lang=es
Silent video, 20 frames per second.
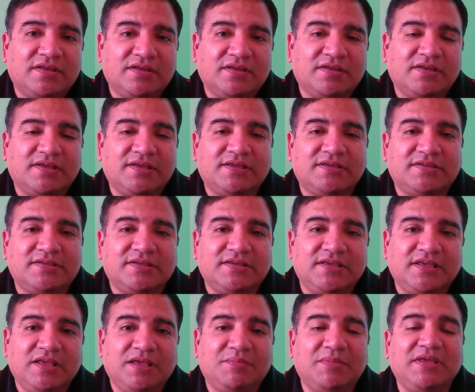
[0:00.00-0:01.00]

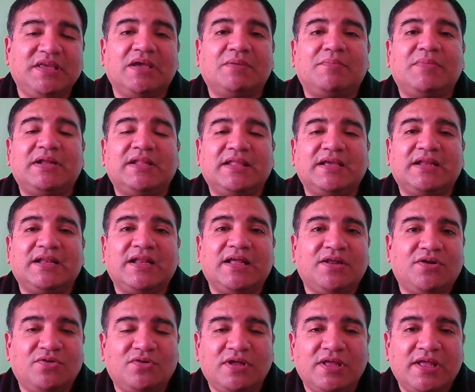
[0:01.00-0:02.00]
eh, y me llama el de
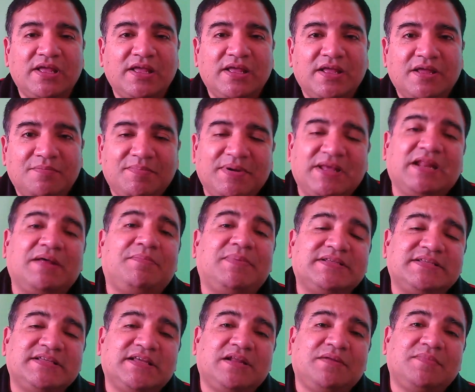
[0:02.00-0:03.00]
Claro para
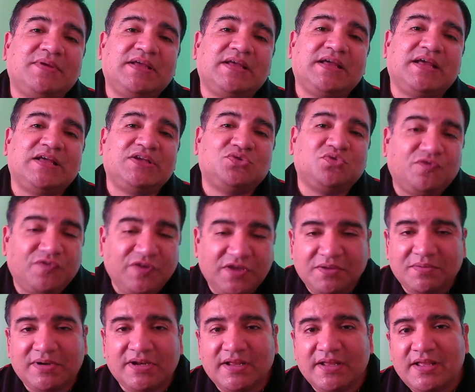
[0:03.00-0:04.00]
pasarme a su
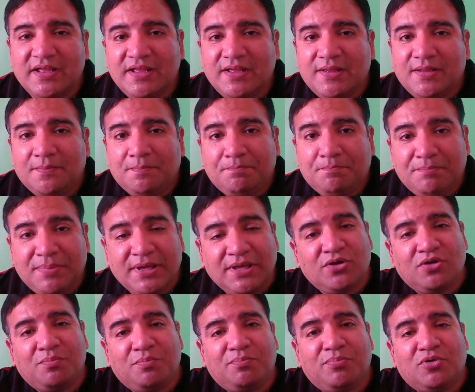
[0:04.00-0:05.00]
fibra
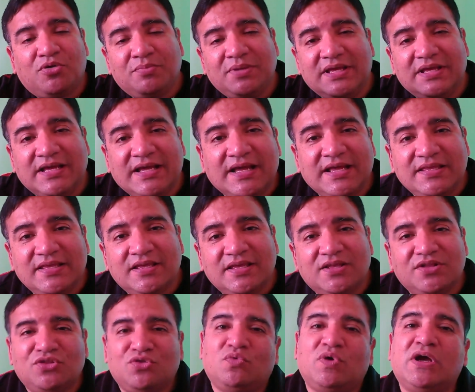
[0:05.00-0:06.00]
pero por mi
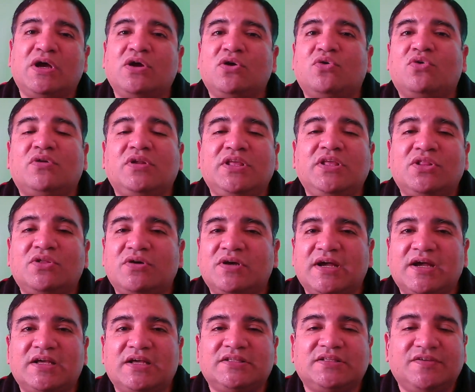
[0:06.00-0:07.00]
calle no han corrido
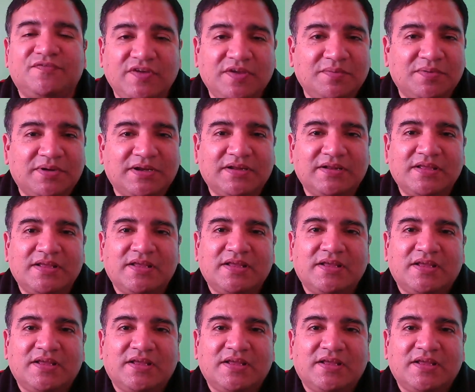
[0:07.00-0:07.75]
cajas de fibra.